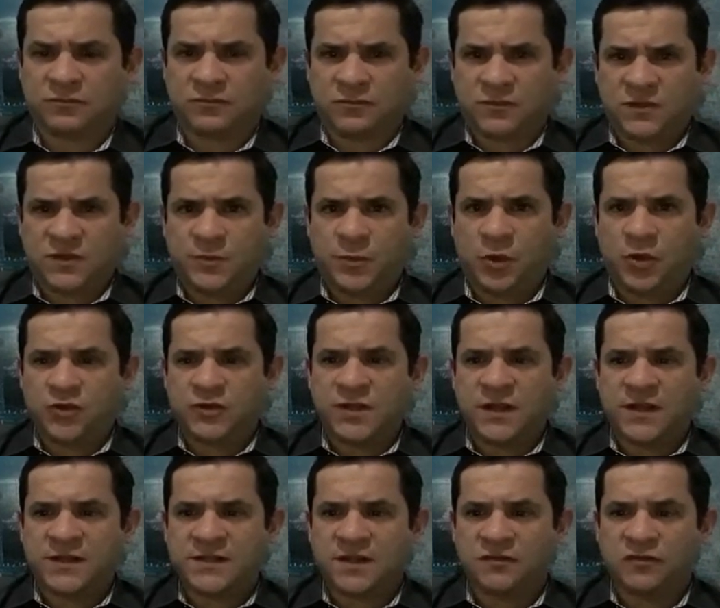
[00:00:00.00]
se
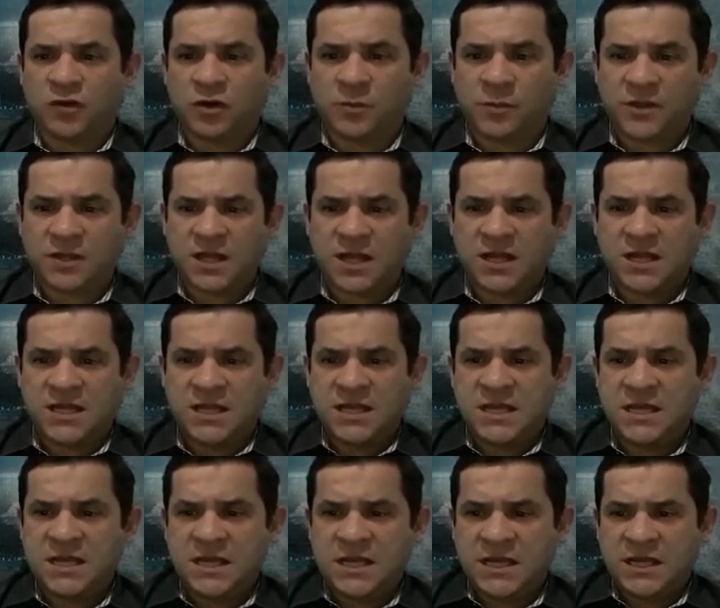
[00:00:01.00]
pronuncia dessa forma, tá?
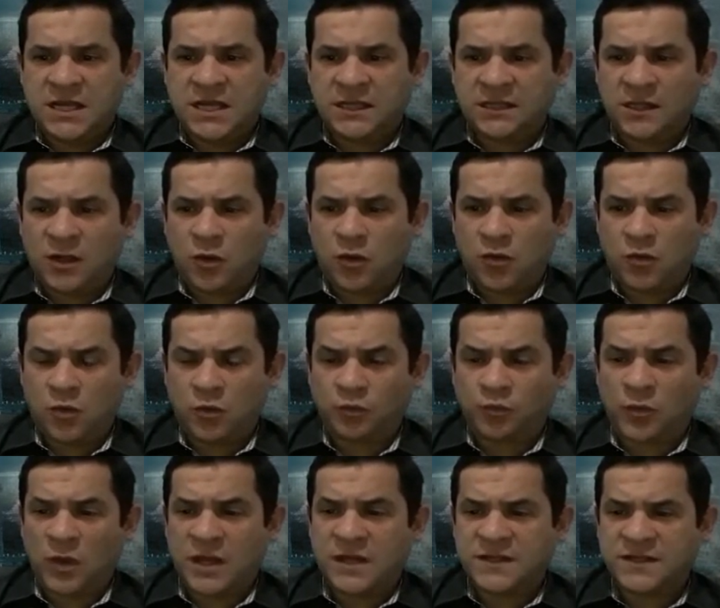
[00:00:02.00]
Então,
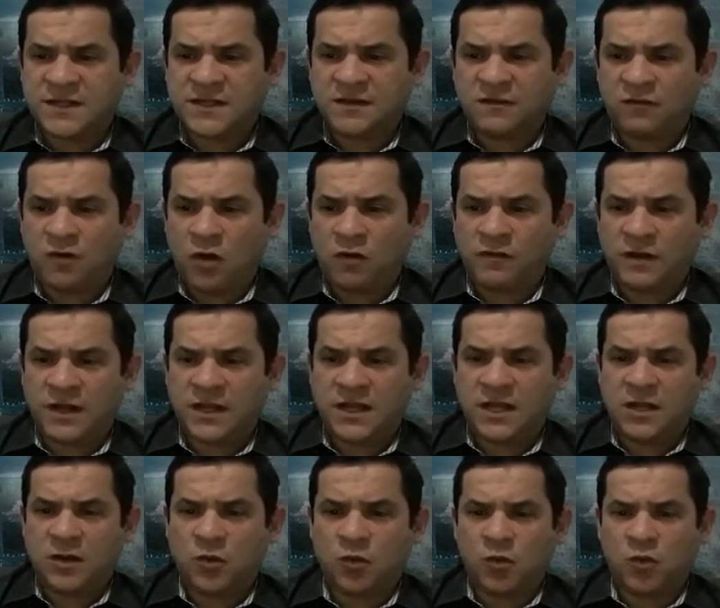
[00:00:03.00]
eles desenvolvem
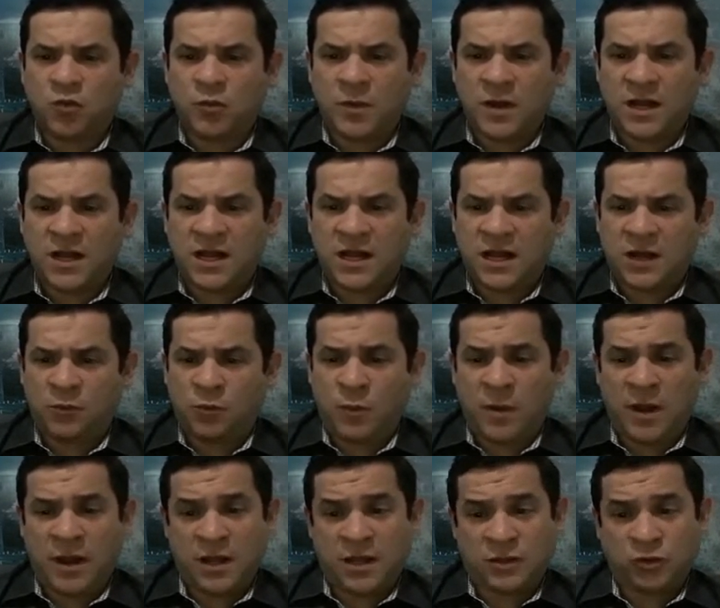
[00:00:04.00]
aqui uma,
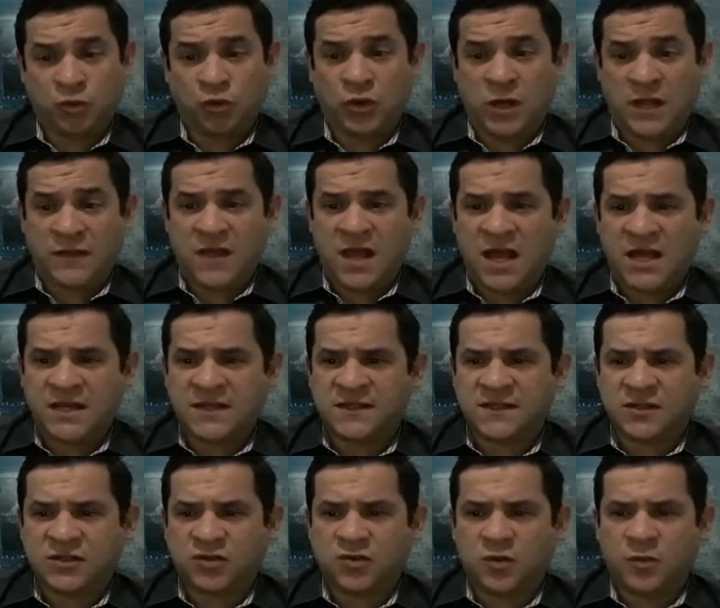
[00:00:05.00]
uma dura
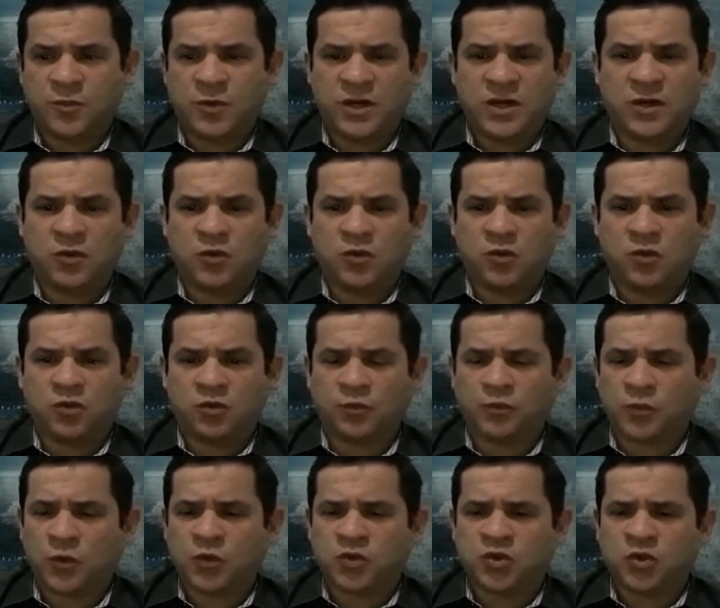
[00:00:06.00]
análise sobre o,
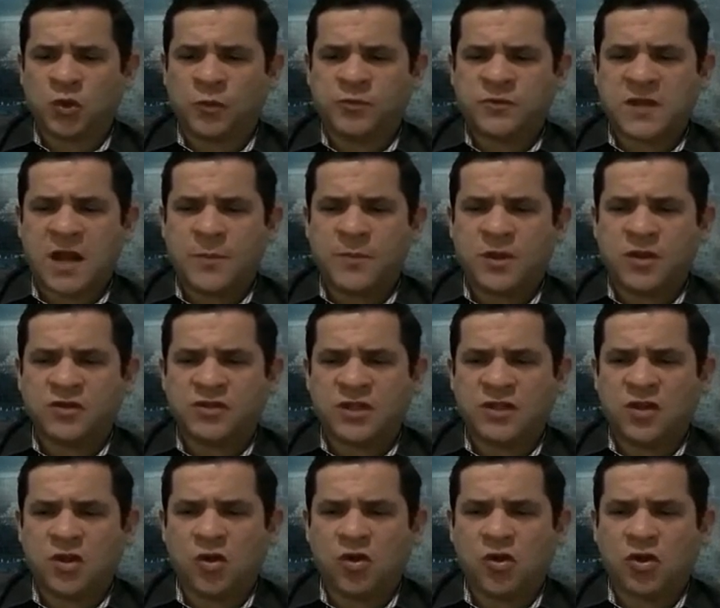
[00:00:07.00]
os torpes caminhos
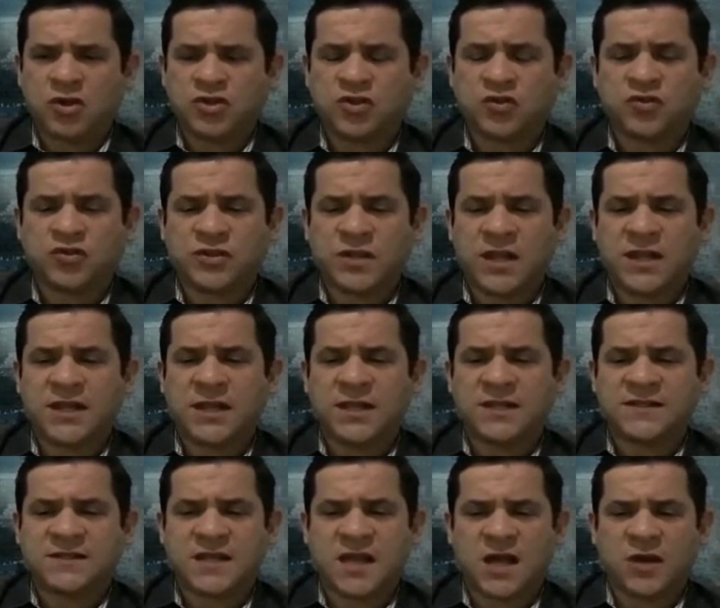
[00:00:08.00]
ideológicos né, que
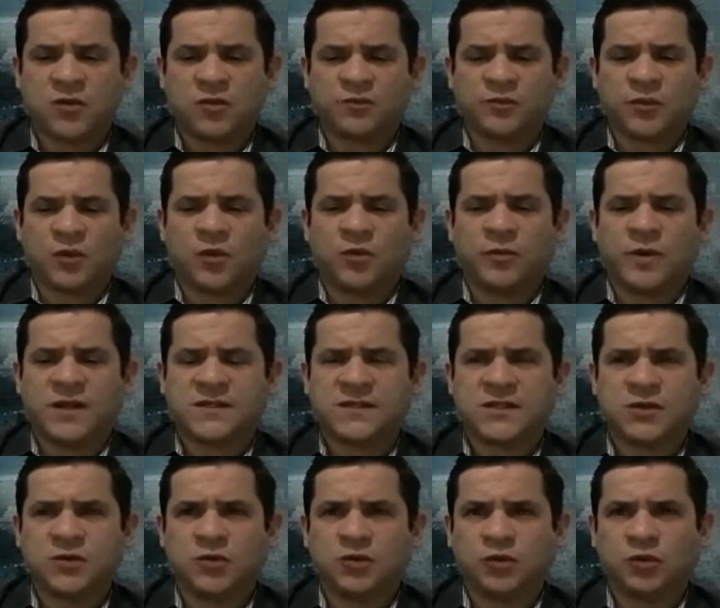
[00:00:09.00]
lançaram o
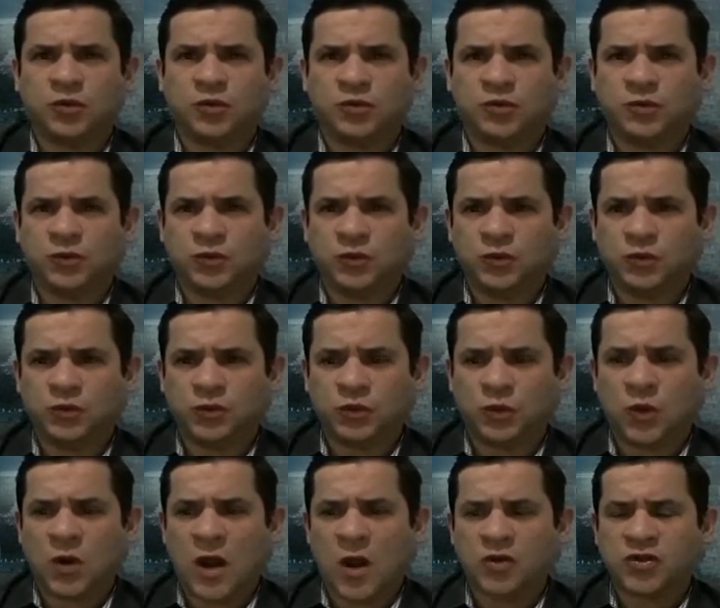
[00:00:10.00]
Brasil no,
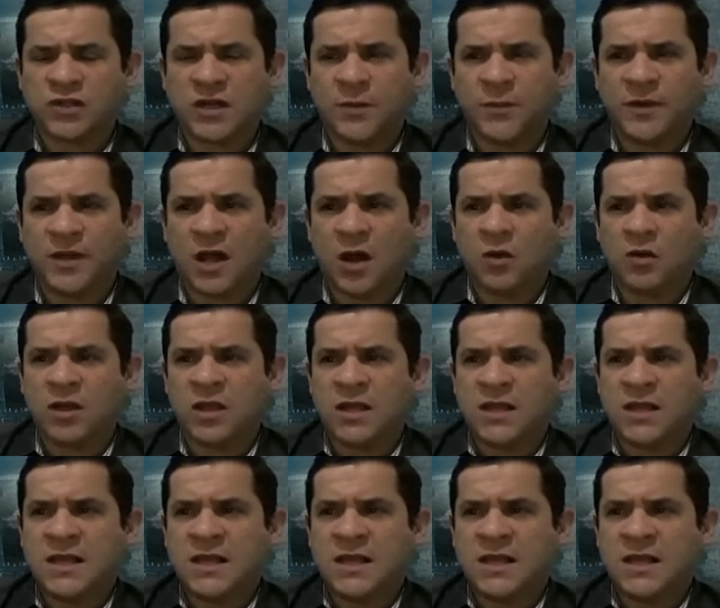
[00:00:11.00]
no caos criminal.